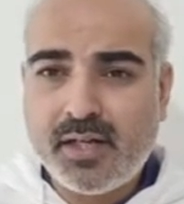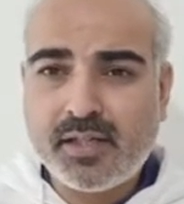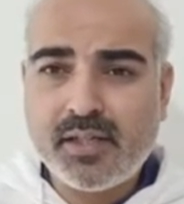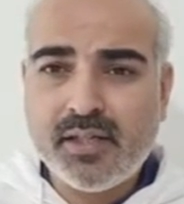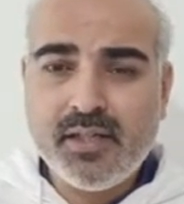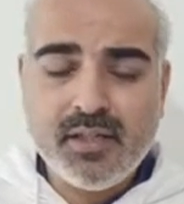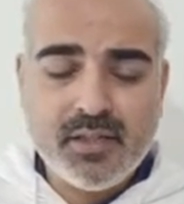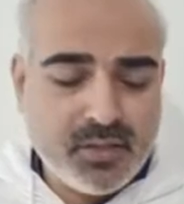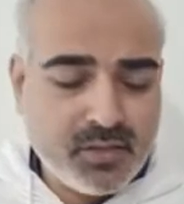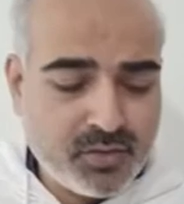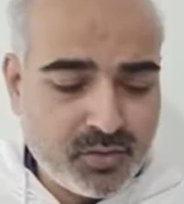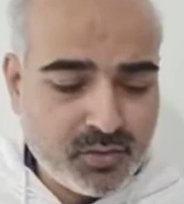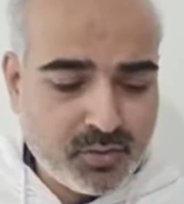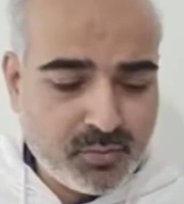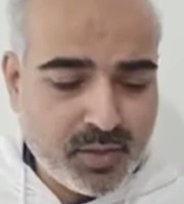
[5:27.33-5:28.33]
ఒక సాధు
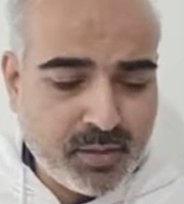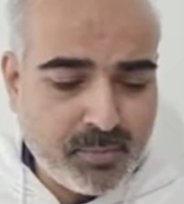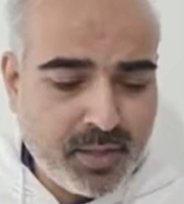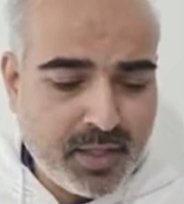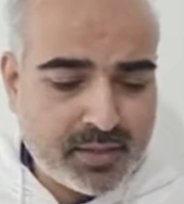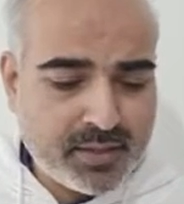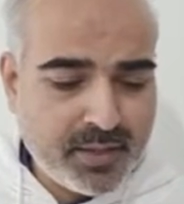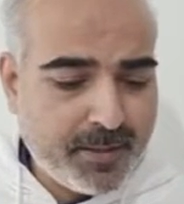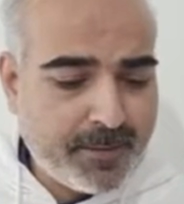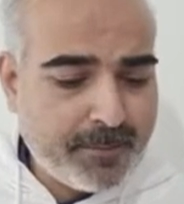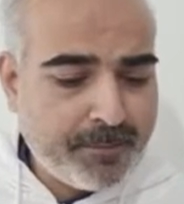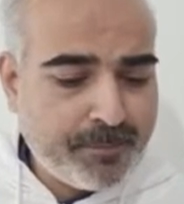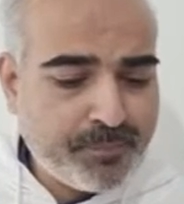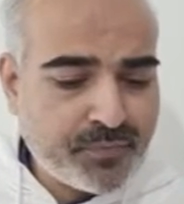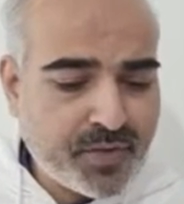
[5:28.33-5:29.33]
ఈ
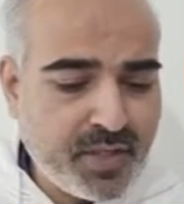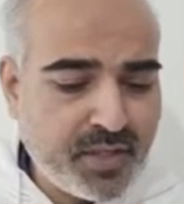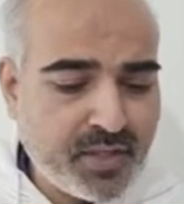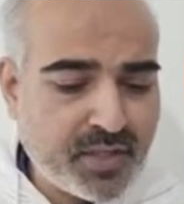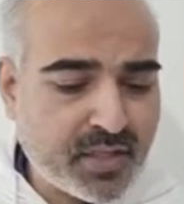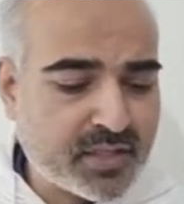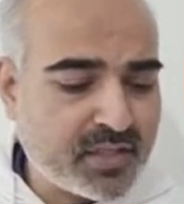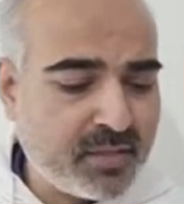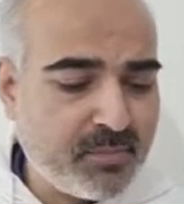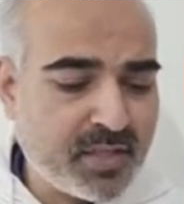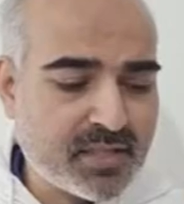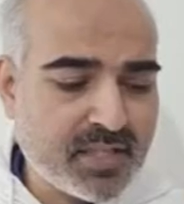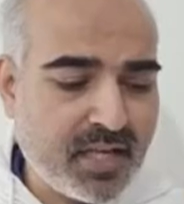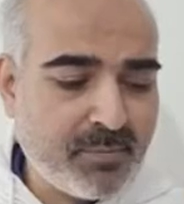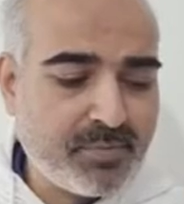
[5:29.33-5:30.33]
సమయం యొక్క విలువ
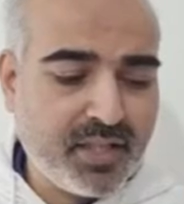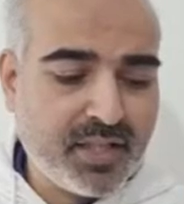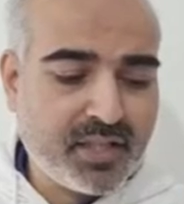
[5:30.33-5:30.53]
గురించి